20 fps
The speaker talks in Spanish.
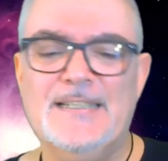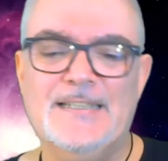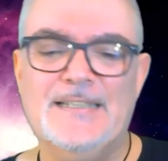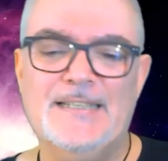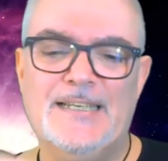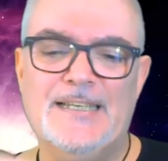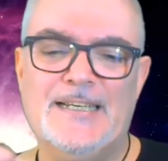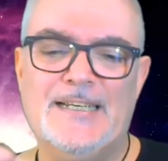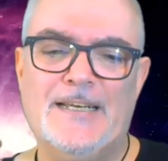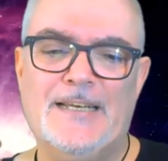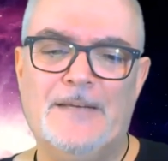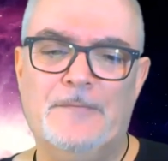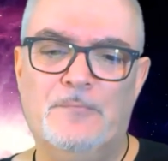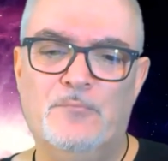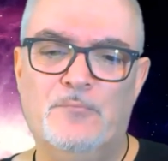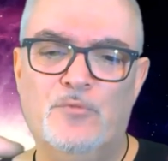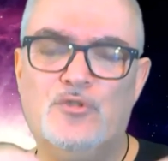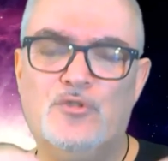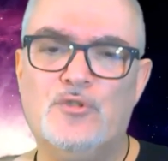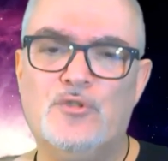de que
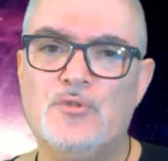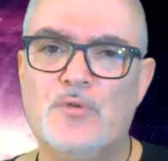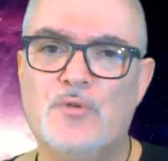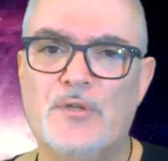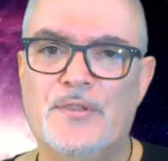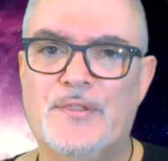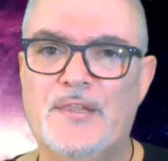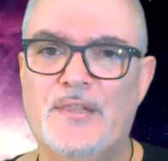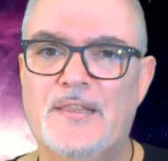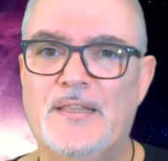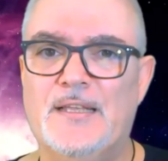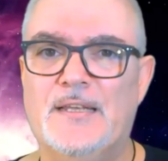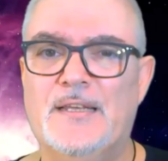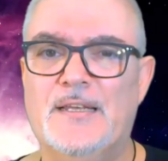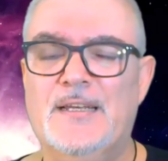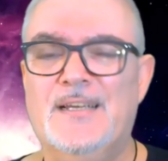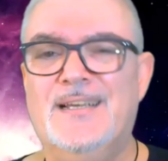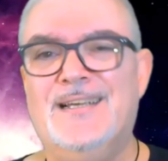muchos coincidan.